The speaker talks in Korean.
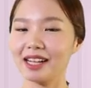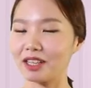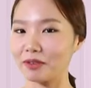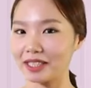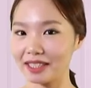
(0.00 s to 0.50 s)

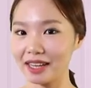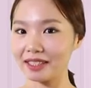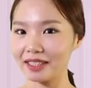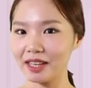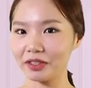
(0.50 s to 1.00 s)
자, 우리 지난
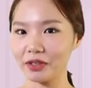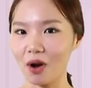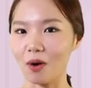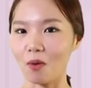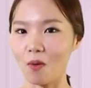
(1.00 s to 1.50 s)

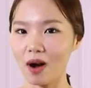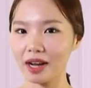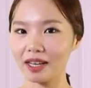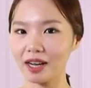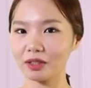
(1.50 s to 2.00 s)
시간은요.
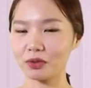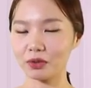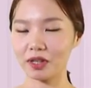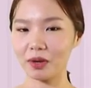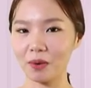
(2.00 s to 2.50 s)
공항이라는
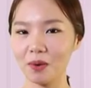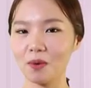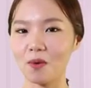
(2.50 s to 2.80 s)
주제로